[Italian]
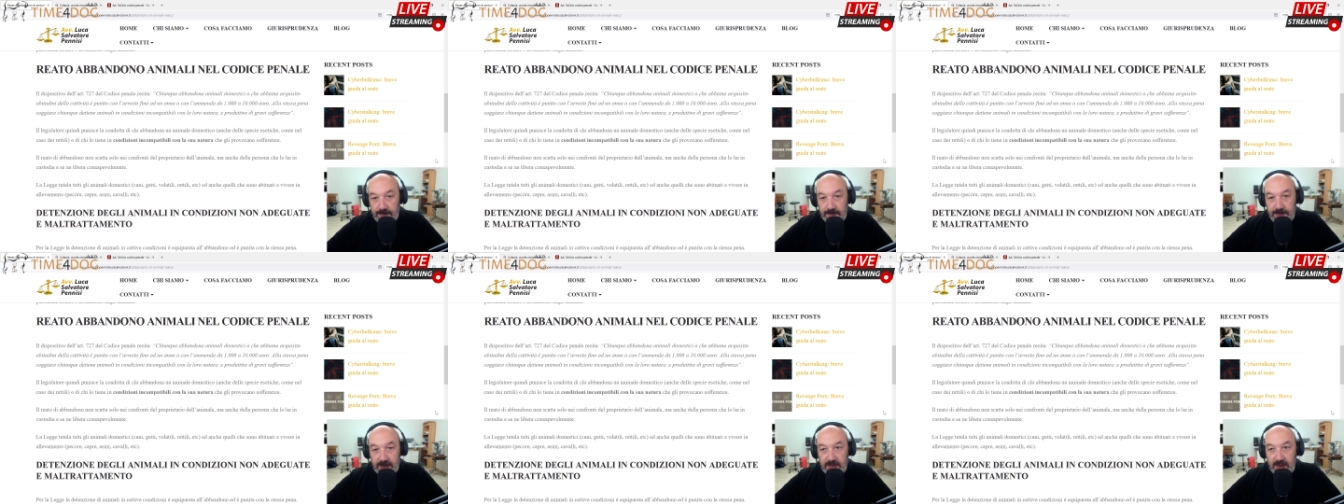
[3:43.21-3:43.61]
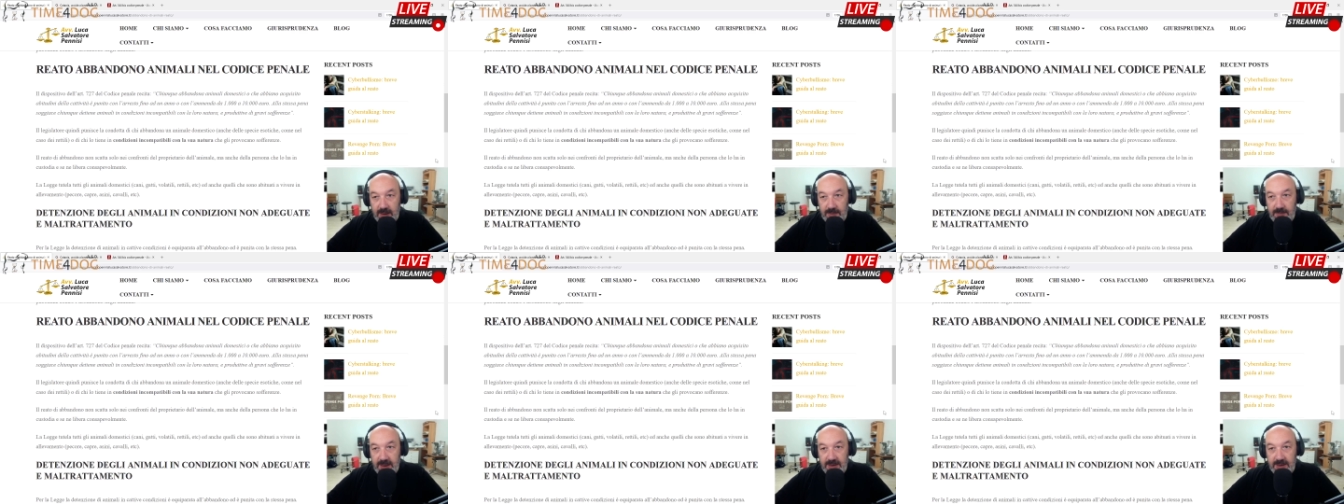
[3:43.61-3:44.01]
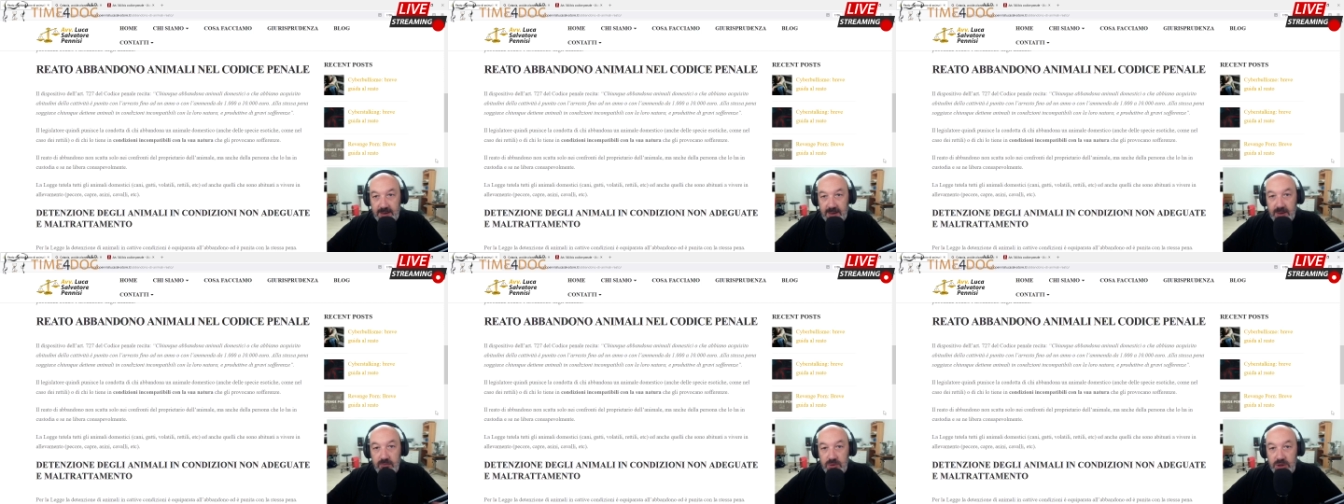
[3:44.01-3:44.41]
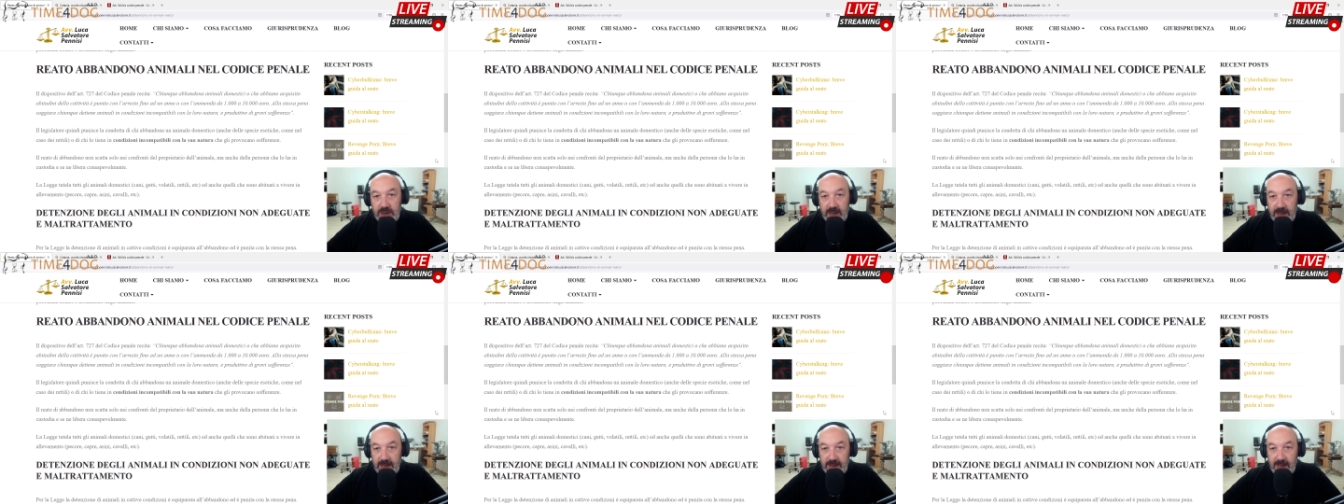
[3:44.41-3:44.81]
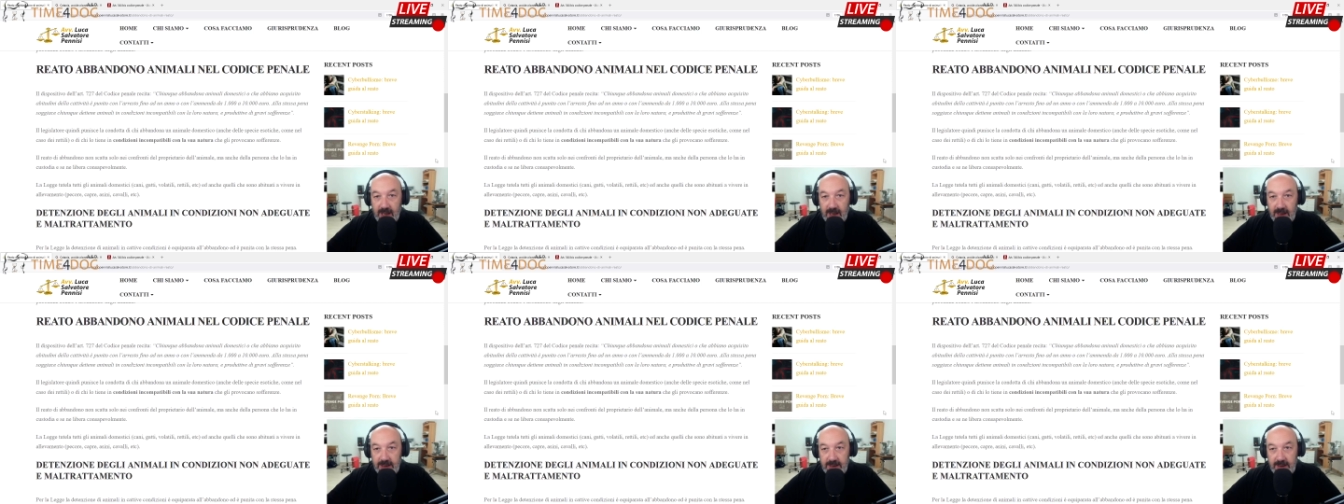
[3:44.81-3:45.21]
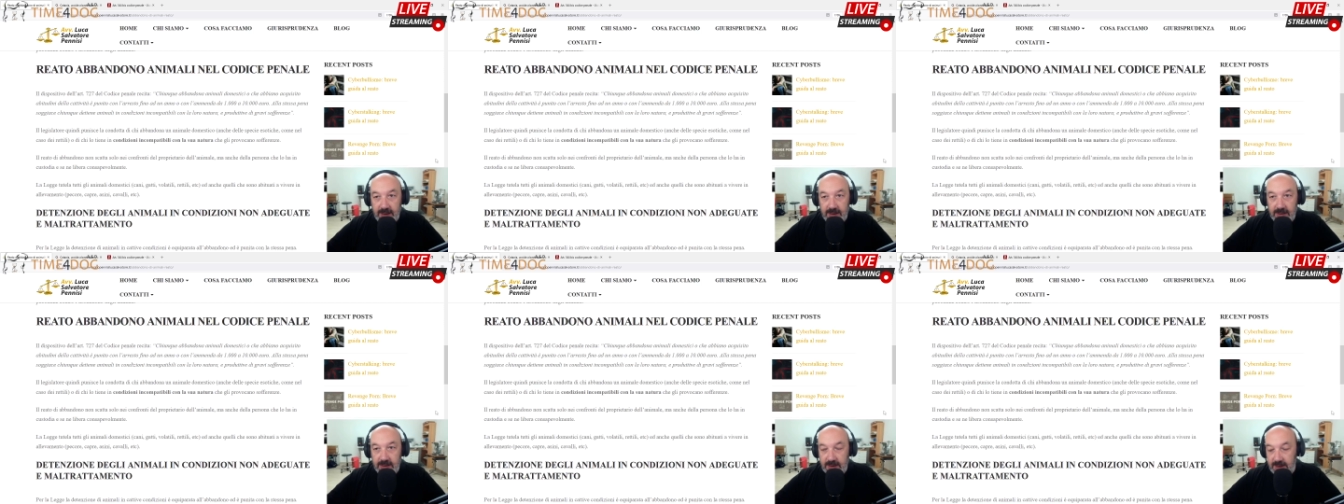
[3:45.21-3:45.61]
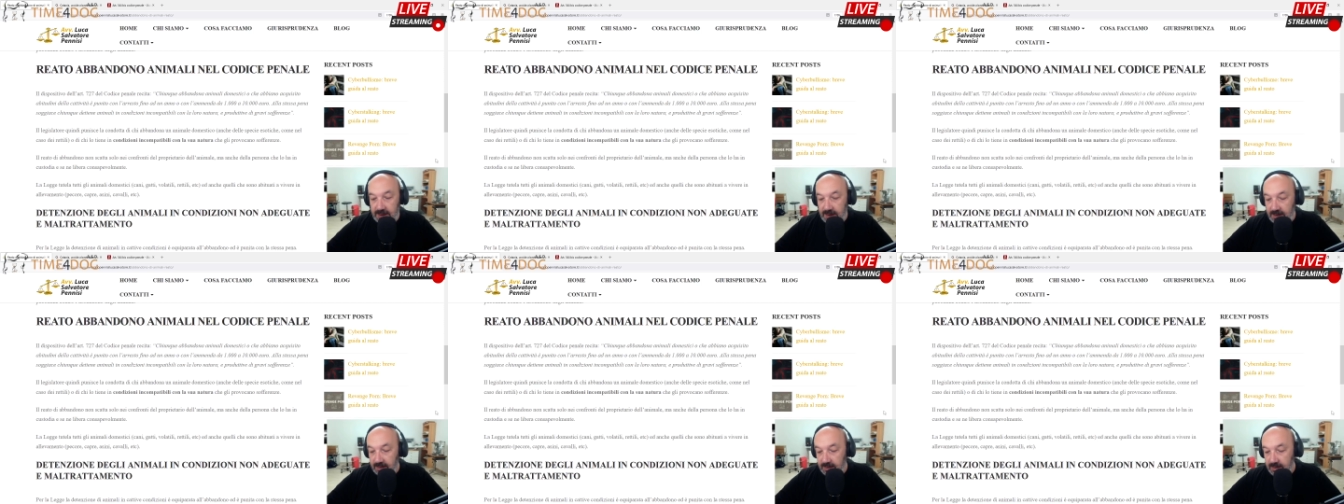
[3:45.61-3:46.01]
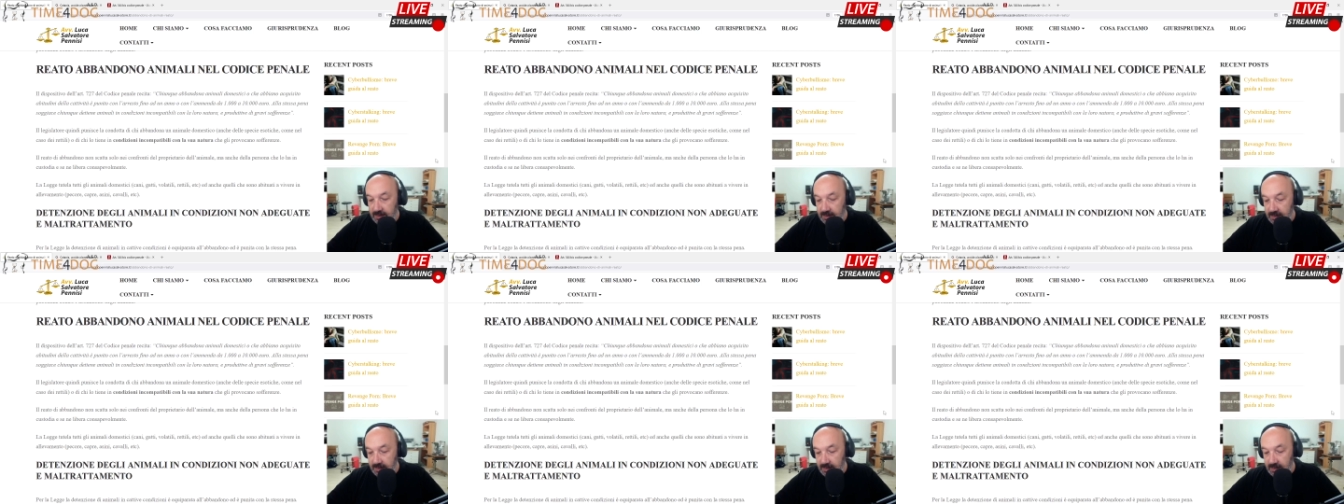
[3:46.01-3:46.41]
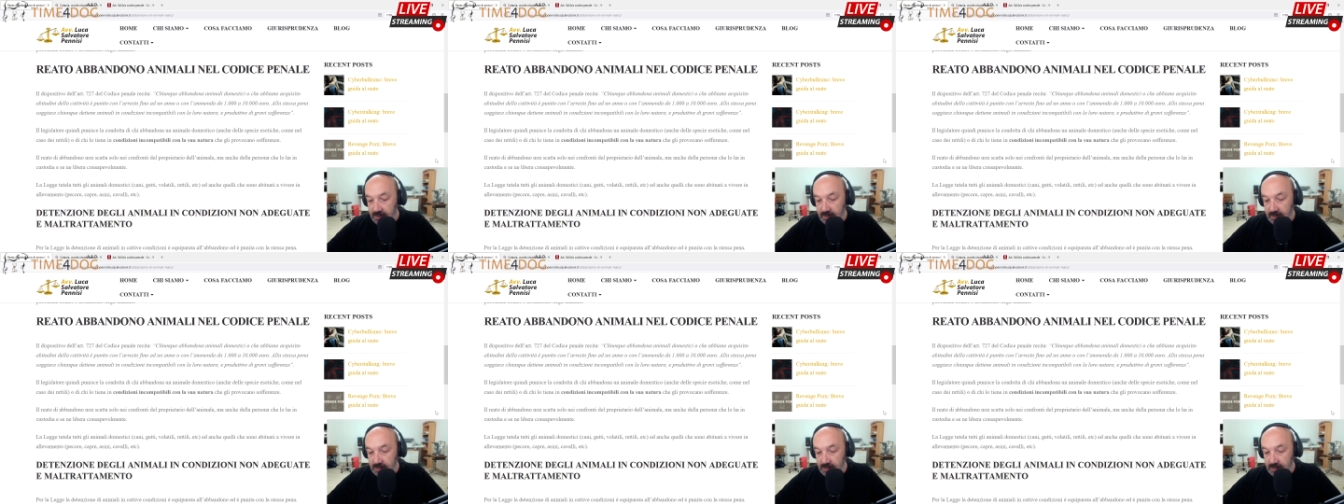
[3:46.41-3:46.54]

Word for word: personalmente denuncierei anche chi eh,